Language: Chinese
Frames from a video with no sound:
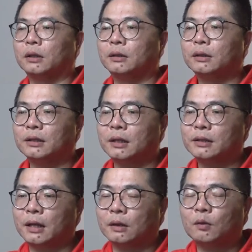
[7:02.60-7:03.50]
可能大家
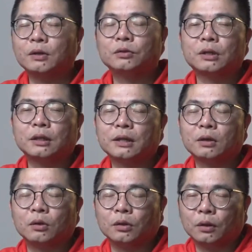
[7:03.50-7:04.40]
在观参
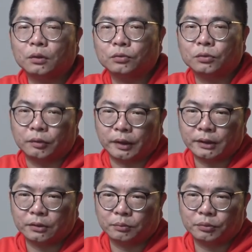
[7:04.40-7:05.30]
加过 Google 的
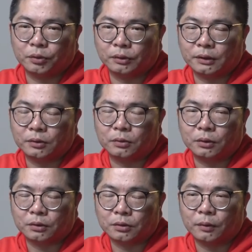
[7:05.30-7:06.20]
这种不同的这种
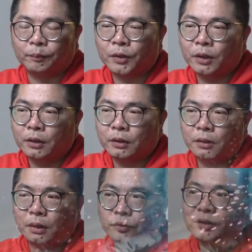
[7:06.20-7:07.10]
活动的时候。
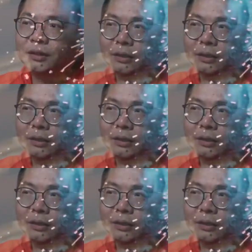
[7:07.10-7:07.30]
啊，最近